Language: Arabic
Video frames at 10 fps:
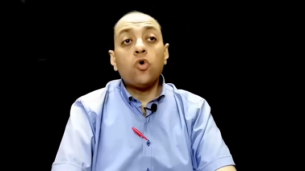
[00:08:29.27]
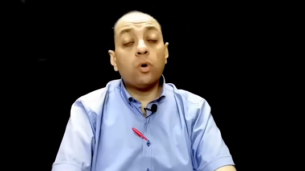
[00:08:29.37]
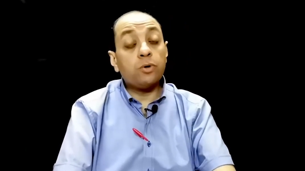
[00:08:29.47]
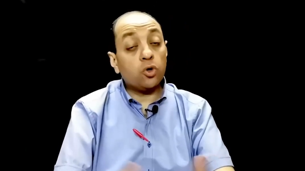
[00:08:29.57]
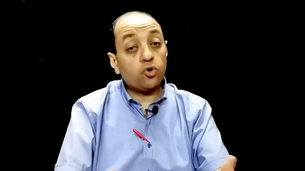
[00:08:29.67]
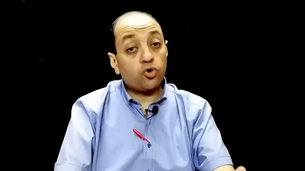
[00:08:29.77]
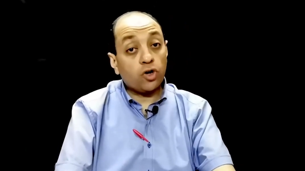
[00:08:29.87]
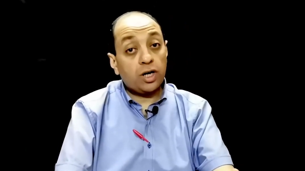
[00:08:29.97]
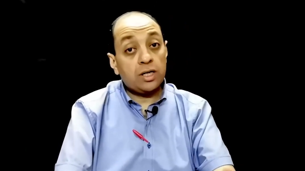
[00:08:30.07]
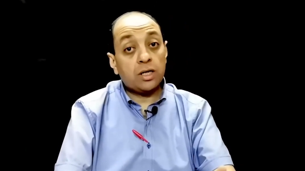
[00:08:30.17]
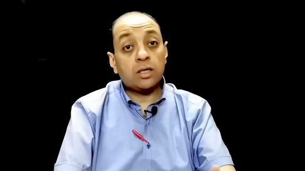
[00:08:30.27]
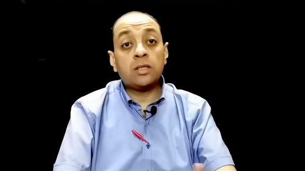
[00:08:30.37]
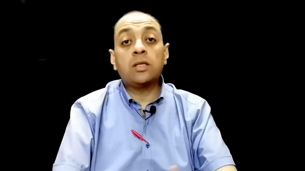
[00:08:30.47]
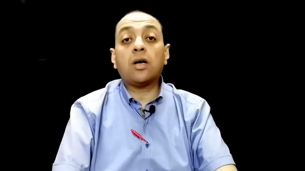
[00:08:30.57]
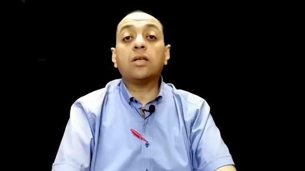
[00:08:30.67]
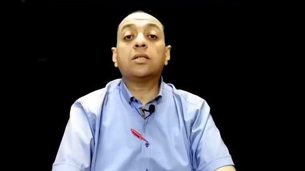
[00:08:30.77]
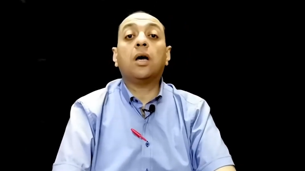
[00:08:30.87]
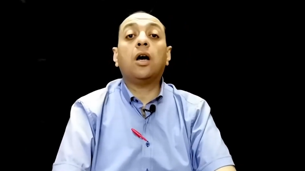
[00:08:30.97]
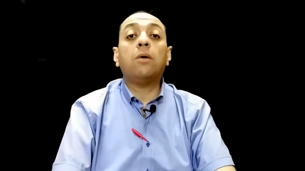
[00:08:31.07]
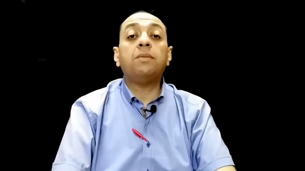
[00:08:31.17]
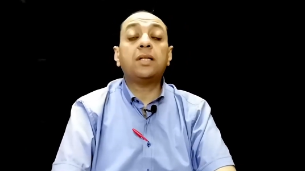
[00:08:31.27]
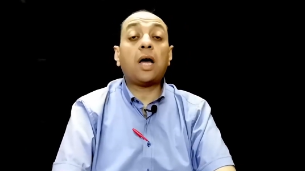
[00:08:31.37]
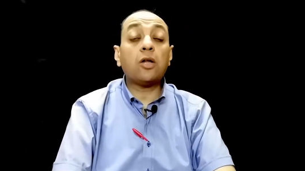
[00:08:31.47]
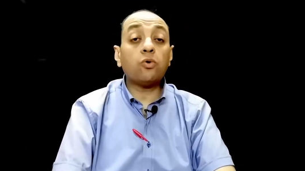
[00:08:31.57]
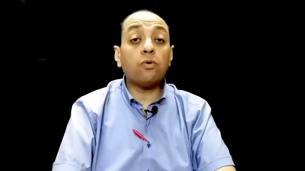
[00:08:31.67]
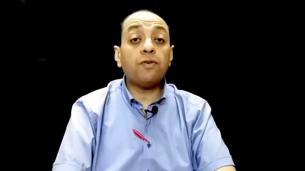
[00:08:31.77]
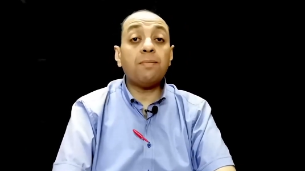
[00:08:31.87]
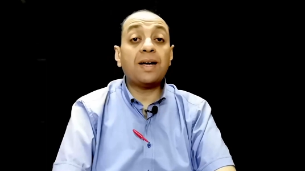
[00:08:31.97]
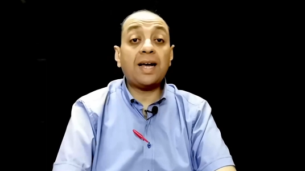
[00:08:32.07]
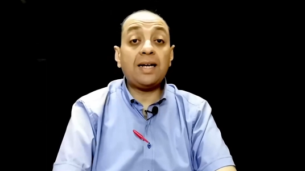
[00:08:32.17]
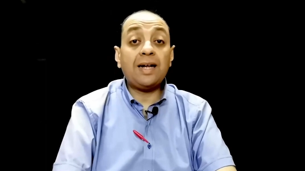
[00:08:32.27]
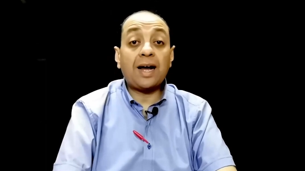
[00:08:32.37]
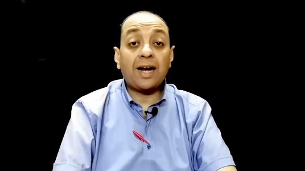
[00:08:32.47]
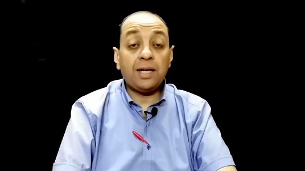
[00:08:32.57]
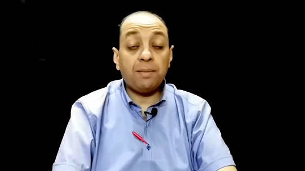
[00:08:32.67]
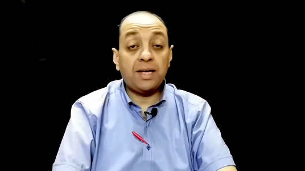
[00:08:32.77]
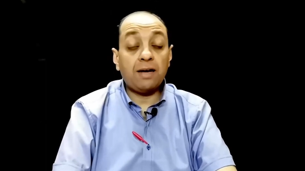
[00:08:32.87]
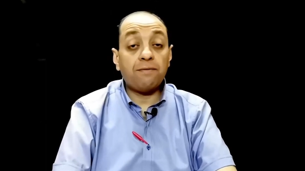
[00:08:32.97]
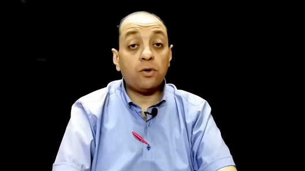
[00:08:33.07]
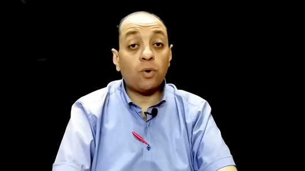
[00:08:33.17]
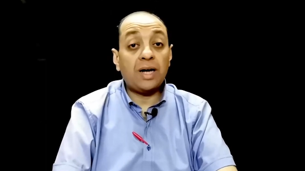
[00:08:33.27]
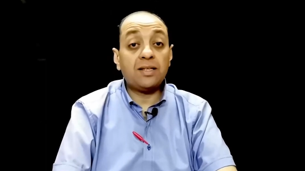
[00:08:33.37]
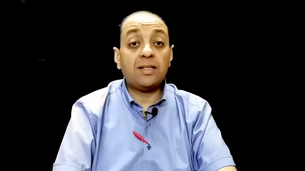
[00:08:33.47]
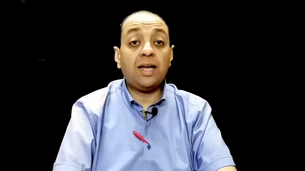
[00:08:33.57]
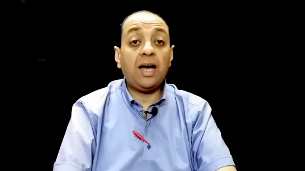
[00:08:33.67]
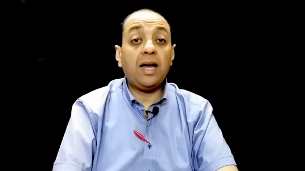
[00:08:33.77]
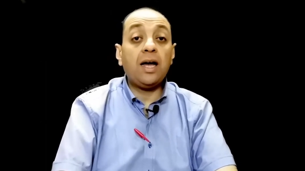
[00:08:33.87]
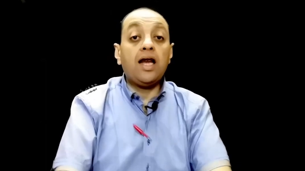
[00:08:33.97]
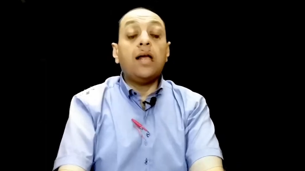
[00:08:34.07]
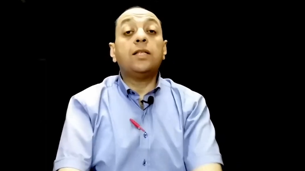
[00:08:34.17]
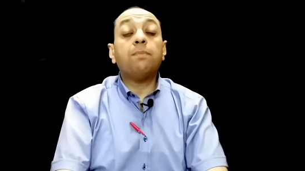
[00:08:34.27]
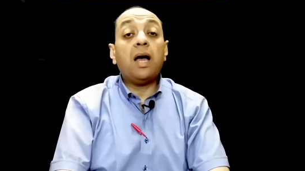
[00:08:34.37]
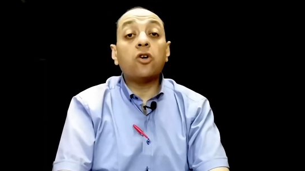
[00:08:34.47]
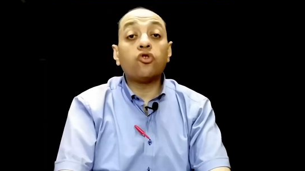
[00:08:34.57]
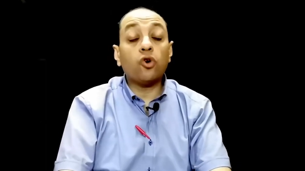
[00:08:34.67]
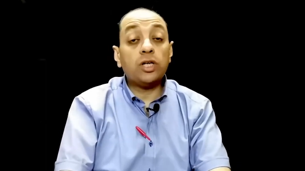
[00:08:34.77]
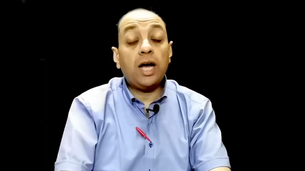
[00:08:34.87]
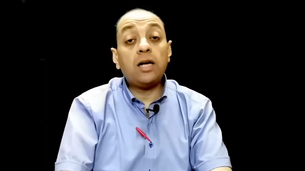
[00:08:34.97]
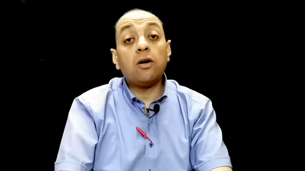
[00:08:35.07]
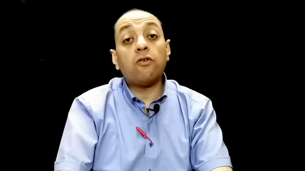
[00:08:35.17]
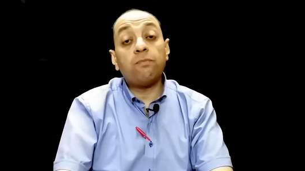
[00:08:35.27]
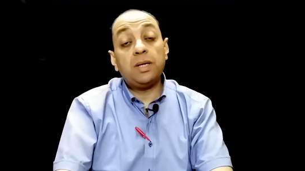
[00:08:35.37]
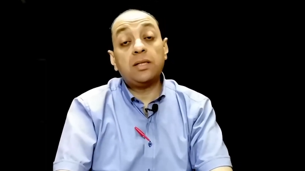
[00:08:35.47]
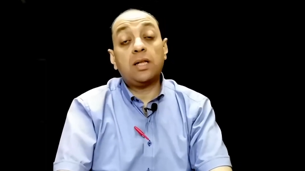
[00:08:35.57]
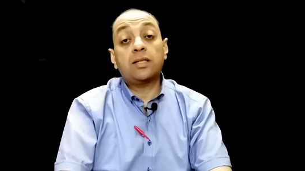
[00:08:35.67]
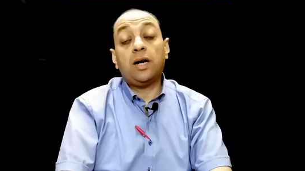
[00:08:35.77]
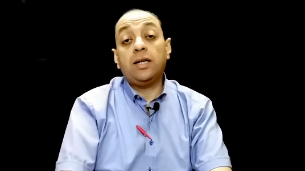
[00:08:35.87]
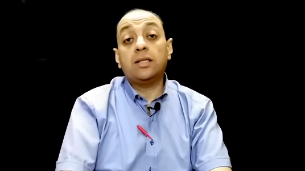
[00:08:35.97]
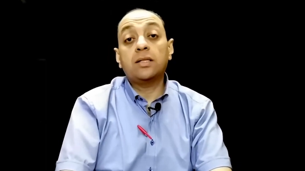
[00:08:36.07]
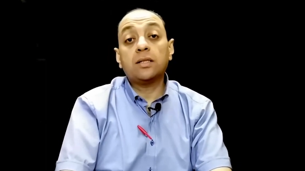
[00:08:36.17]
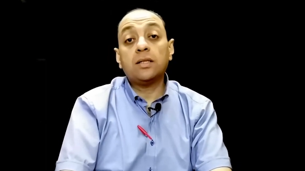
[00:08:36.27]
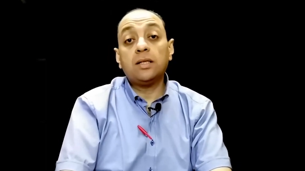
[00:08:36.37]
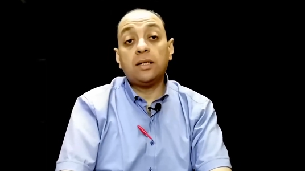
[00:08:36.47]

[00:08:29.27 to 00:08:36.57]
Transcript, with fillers: وبينشر الدراسة بتاعته في مجلة علمية في الوقت ده اسمها جورنال اوف منتال ساينس